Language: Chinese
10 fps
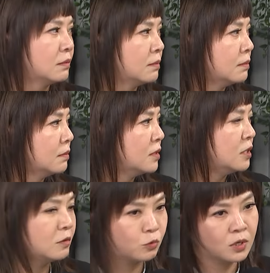对，
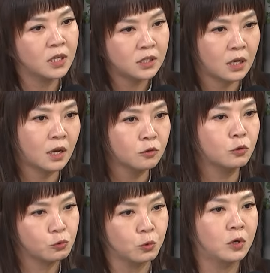昨天剪掉
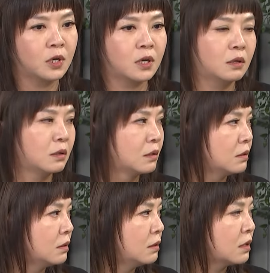就说了，对。
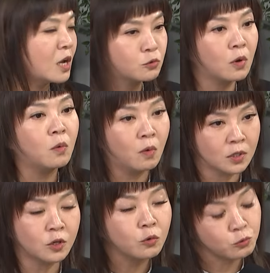他说：“我
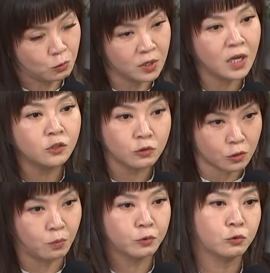就昨天就
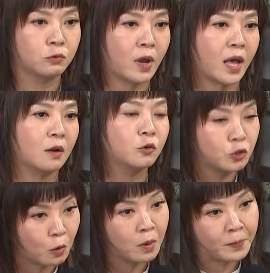走不出来了，我
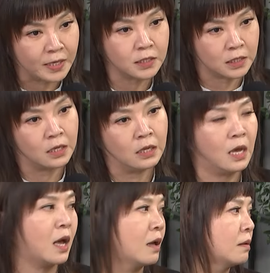就会被生
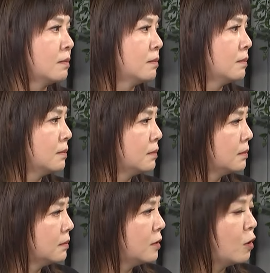压。
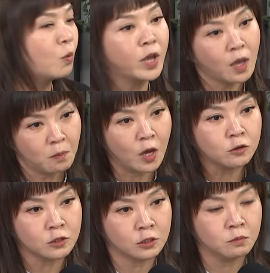我也没
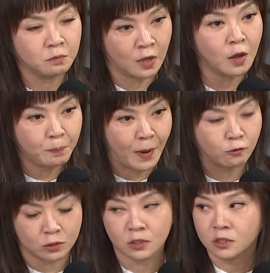有是那个
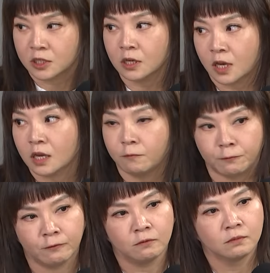保释金可以
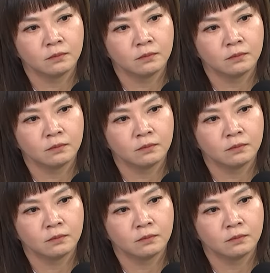付。